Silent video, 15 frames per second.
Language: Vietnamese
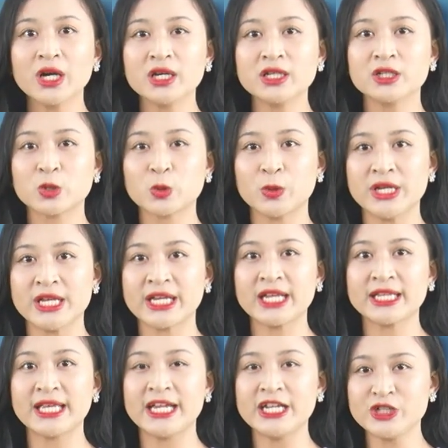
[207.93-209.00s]
hơn của nền
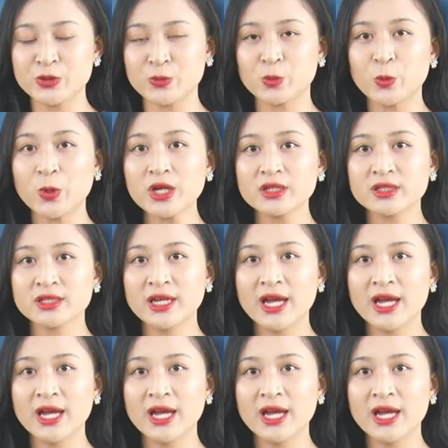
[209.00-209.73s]
kinh tế Trung Quốc.